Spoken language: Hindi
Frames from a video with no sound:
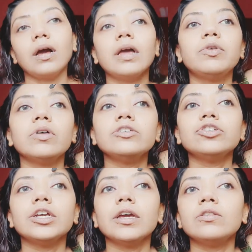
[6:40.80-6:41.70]
आईब्रो का जो
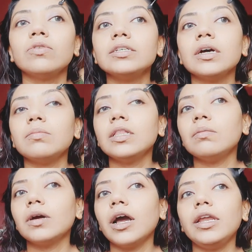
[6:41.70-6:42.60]
शेड है थोड़ा सा
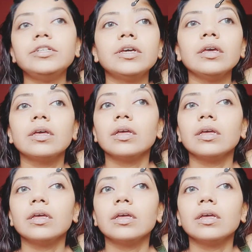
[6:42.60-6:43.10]
मतलब हाईलाइट रहे